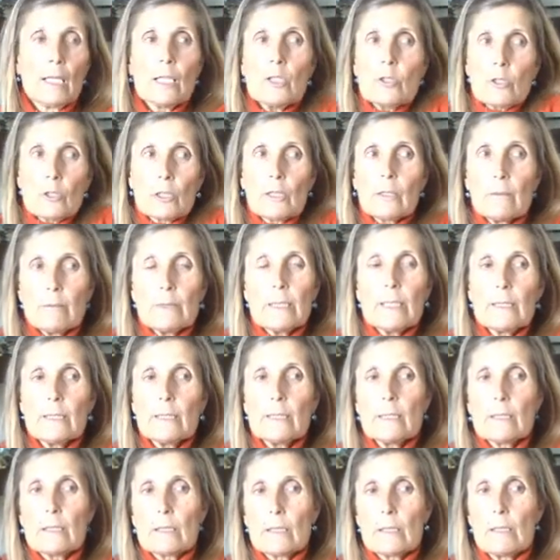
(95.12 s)
El año que
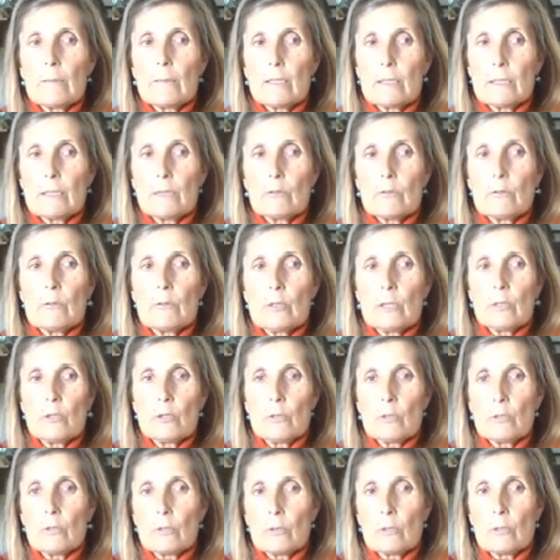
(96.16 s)
viene ya va a ser un
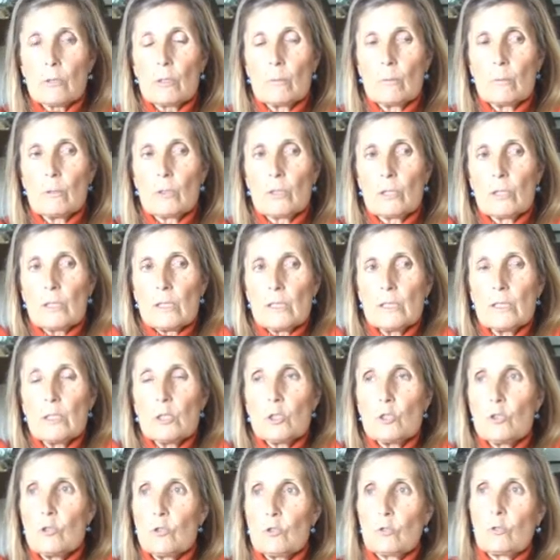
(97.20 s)
año como de
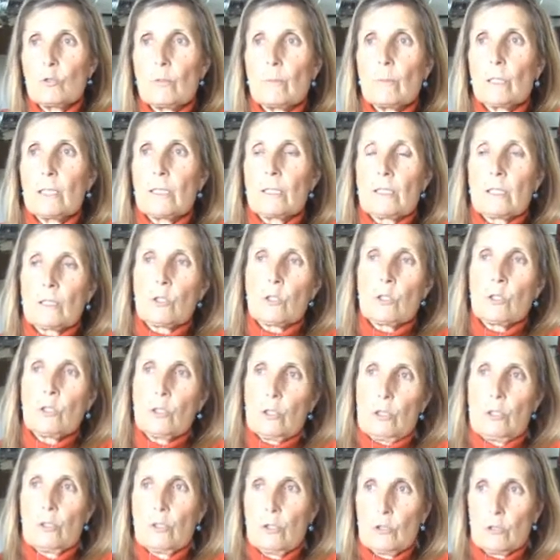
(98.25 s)

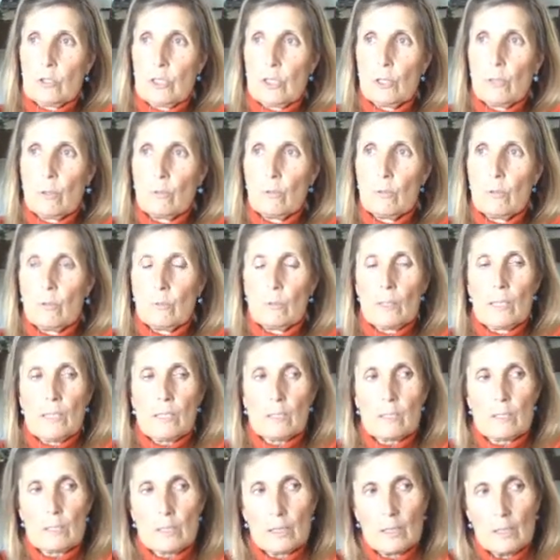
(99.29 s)
instrumentación, o sea, como
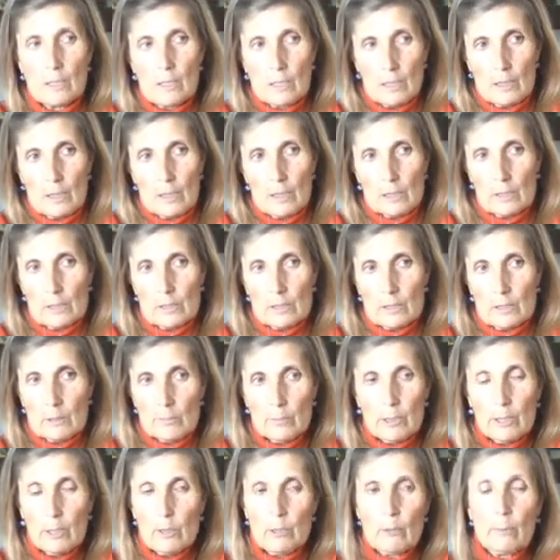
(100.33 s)
más,
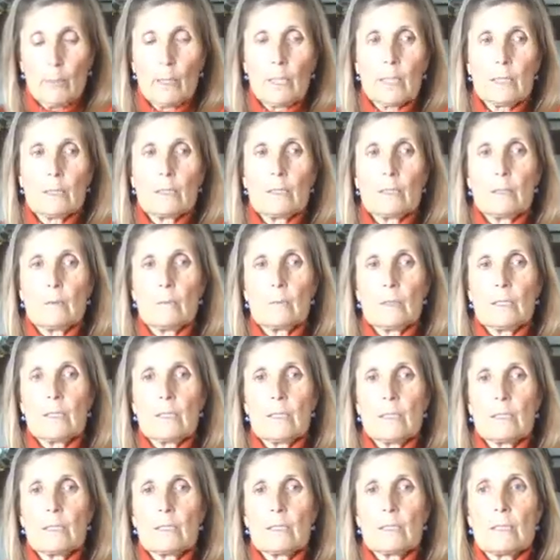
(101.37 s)
si bien no van a estar en
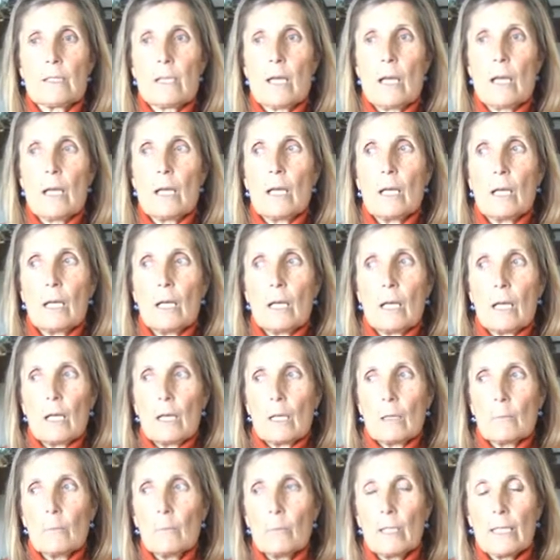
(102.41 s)
vigencia,
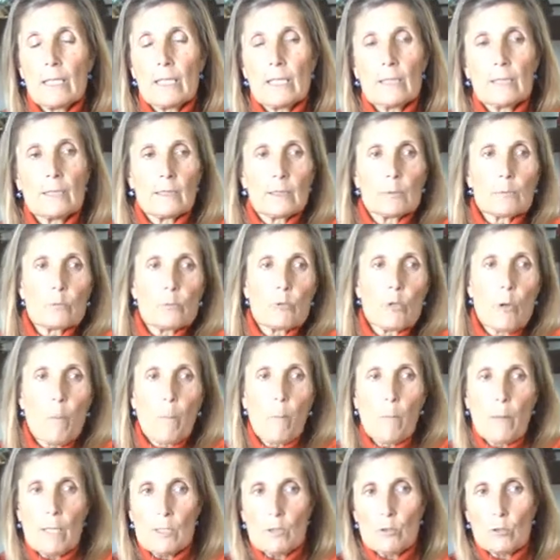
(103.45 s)
van a dar
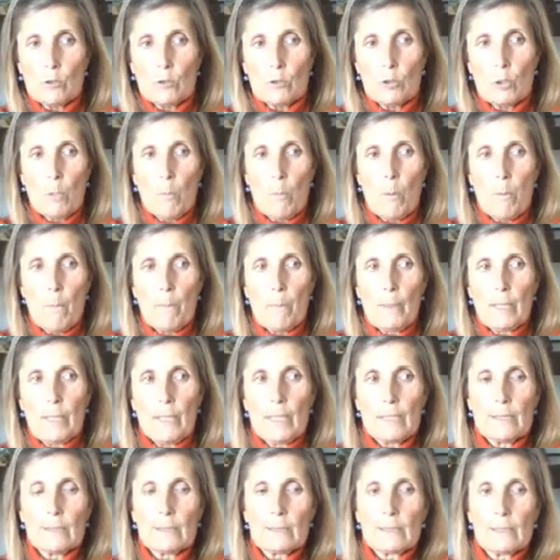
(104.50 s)
algunos pasos como
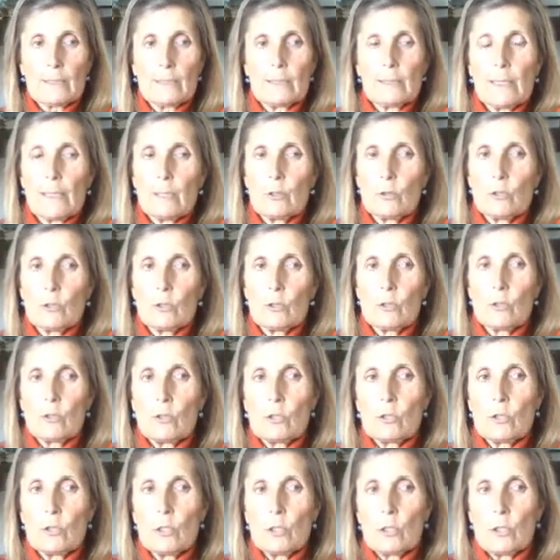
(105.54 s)
para ir
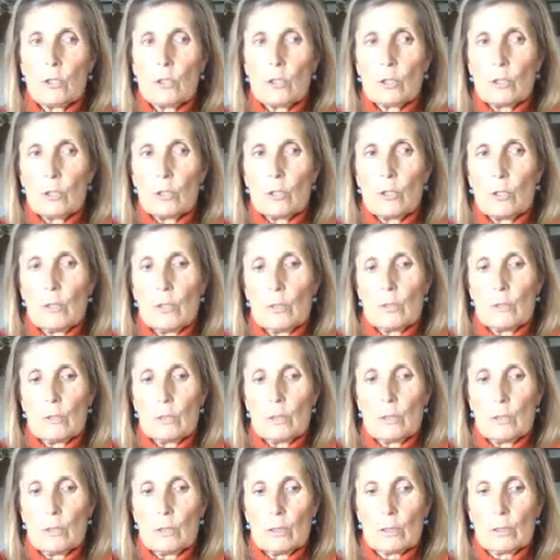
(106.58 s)
testeando
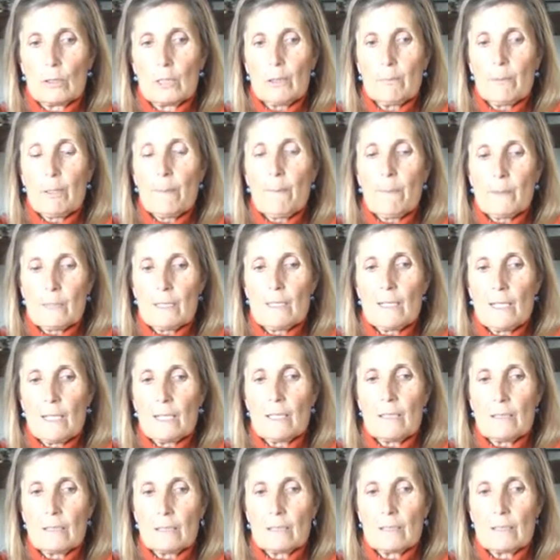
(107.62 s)
qué va a
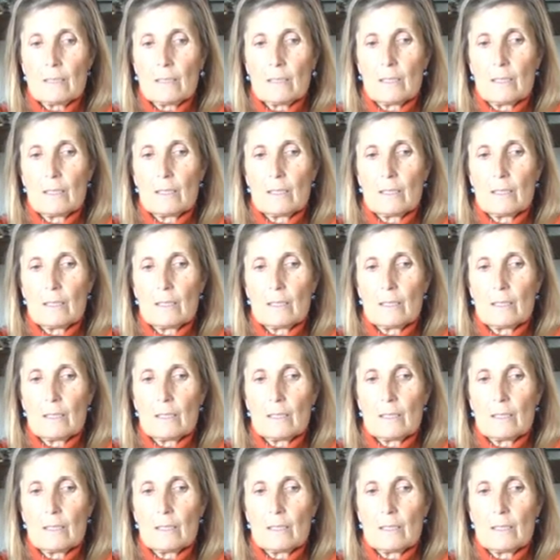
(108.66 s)
pasar